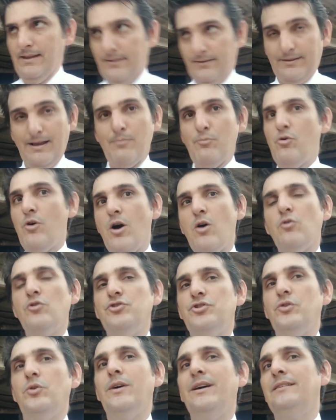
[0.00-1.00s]
Samuel
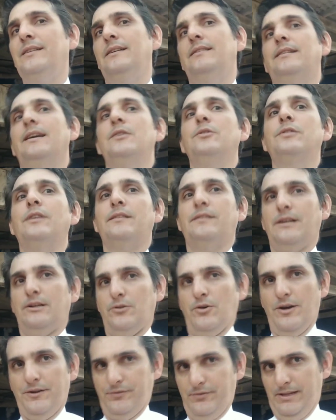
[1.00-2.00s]
continuou exercendo o
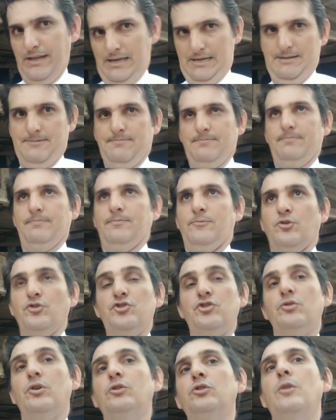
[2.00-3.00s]
sacerdócio dele
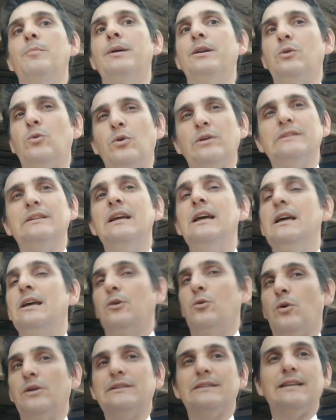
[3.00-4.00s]
continuou tomando
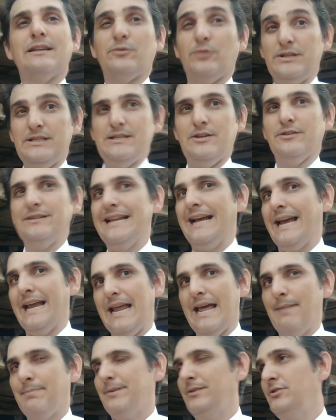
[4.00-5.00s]
conta das coisas de Deus. Que
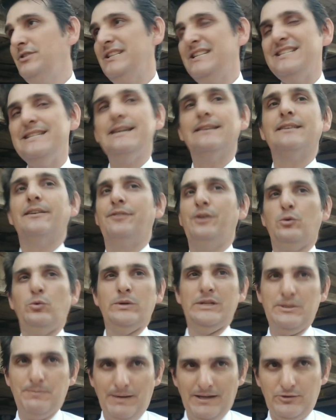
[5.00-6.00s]
naquela época não existia essa
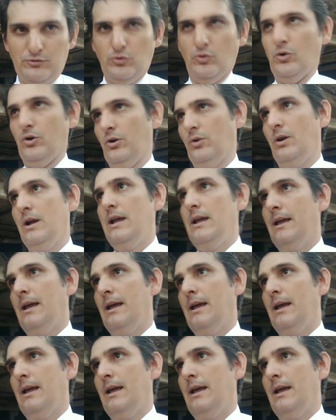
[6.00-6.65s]
figura de pastor.